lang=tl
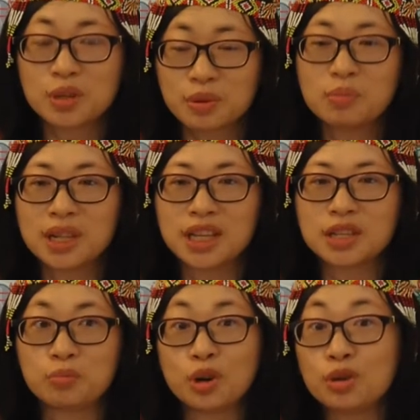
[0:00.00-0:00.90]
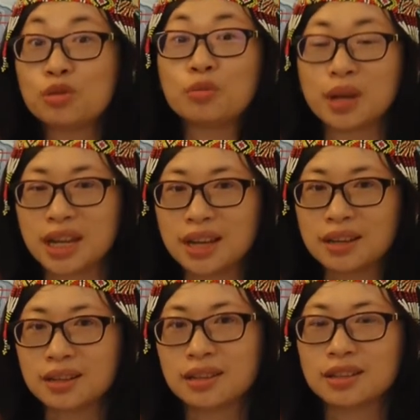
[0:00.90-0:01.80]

Mas mabilis po ako gumaling.